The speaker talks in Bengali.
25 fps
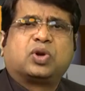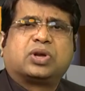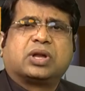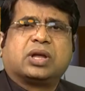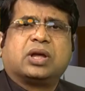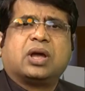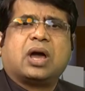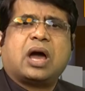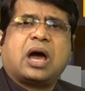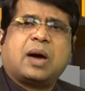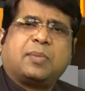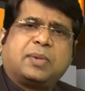ভোটে
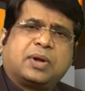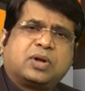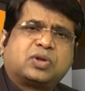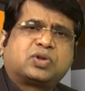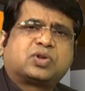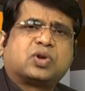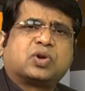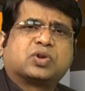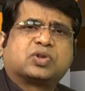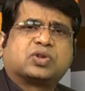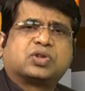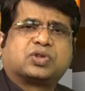আবারও
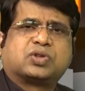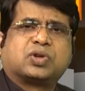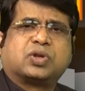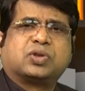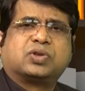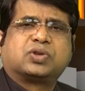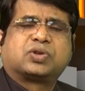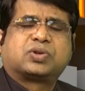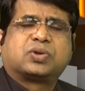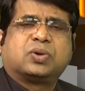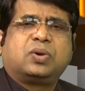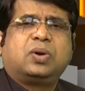সংসদ
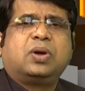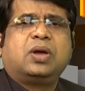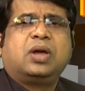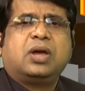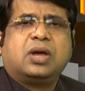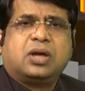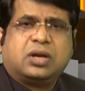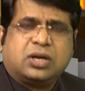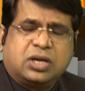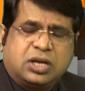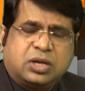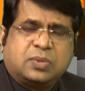সদস্য
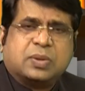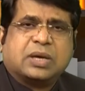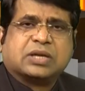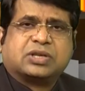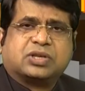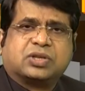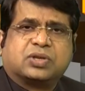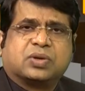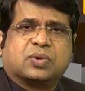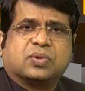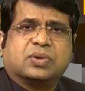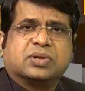
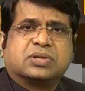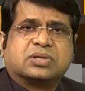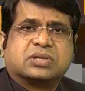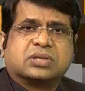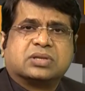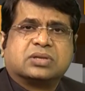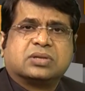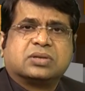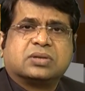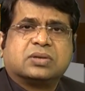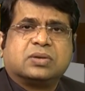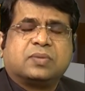নির্বাচিত হয়েছেন